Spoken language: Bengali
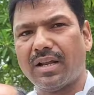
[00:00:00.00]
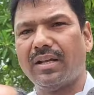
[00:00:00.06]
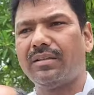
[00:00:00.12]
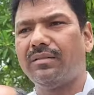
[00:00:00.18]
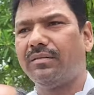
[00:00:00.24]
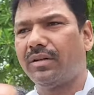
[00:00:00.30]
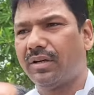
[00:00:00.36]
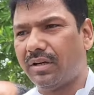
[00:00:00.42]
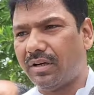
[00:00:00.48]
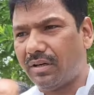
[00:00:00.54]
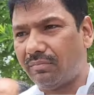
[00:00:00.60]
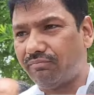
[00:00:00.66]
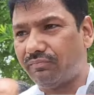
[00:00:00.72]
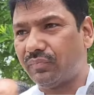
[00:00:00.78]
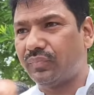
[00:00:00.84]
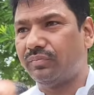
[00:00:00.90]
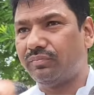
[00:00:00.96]
যারা
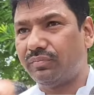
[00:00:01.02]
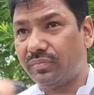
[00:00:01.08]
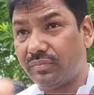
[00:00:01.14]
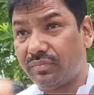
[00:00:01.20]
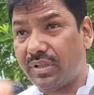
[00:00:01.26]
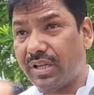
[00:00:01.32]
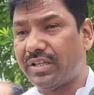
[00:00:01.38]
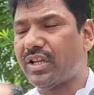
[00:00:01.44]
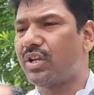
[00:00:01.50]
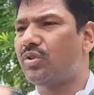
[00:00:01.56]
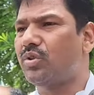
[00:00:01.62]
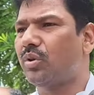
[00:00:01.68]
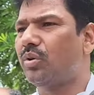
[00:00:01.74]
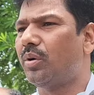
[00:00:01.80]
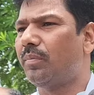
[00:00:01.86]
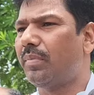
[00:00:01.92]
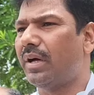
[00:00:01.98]
দেশের
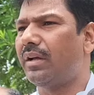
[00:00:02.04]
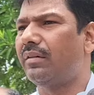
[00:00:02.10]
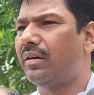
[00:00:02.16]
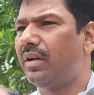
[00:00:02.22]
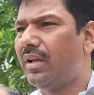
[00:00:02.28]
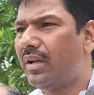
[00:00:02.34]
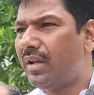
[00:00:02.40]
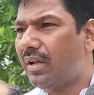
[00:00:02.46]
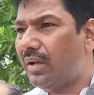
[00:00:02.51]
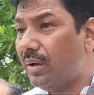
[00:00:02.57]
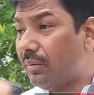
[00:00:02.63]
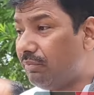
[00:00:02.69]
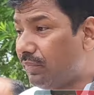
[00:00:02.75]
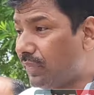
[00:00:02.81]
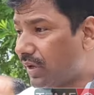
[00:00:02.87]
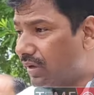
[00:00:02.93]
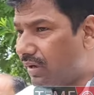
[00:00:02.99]
জন্য বা
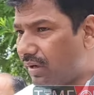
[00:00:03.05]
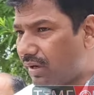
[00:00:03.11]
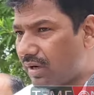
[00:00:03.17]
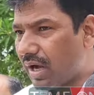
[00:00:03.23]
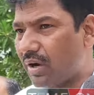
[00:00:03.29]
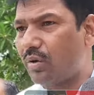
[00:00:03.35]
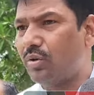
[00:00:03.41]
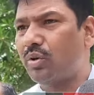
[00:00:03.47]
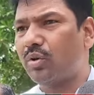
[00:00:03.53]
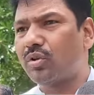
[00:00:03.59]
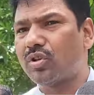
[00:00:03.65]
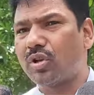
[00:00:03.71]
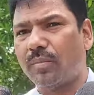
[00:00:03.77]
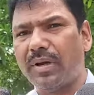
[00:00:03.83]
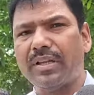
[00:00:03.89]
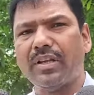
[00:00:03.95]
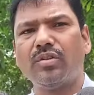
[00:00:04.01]
কারোর জন্য
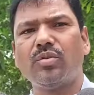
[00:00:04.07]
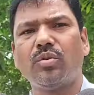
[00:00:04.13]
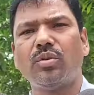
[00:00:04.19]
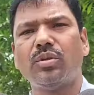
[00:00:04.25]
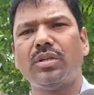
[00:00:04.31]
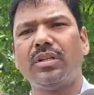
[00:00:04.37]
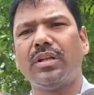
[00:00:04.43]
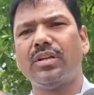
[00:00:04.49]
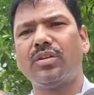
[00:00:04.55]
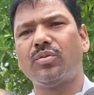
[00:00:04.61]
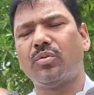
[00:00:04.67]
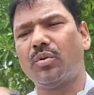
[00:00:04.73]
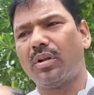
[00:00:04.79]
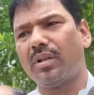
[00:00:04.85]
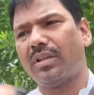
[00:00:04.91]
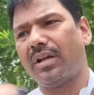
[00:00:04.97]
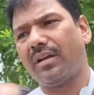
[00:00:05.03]
সমাজের জন্য যদি কিছু
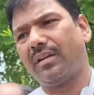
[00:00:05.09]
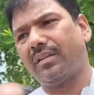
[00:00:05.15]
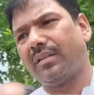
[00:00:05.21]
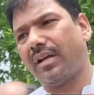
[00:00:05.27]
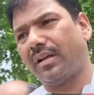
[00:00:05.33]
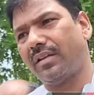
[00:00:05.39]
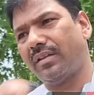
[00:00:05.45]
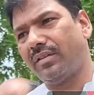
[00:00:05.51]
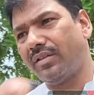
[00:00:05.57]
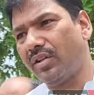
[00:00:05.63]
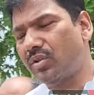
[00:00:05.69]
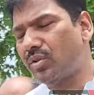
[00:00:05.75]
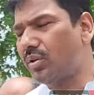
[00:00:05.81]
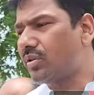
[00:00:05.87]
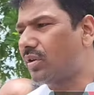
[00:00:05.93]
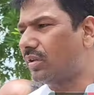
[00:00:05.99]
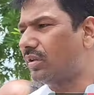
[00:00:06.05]
করে থাকে তাকে
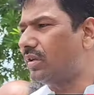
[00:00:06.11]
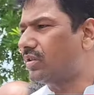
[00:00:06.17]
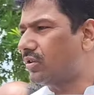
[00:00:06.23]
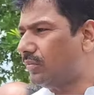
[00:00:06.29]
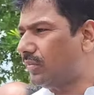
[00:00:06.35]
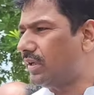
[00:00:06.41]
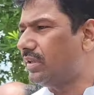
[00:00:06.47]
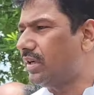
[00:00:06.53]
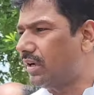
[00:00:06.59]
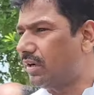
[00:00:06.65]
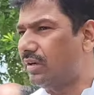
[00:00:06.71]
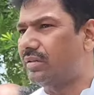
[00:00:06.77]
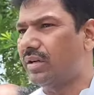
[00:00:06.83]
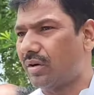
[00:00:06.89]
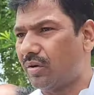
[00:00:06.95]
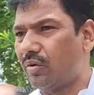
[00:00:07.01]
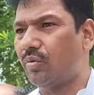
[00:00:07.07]
নিশ্চয়ই শ্রদ্ধার সম্মান জানা
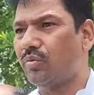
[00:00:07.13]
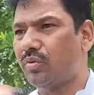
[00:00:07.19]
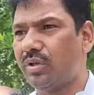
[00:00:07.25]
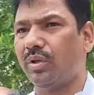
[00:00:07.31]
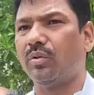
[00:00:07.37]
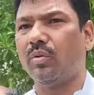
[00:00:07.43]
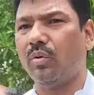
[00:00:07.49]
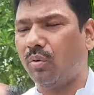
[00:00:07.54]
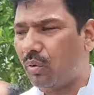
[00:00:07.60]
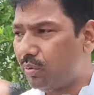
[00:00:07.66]
জানানো উচিত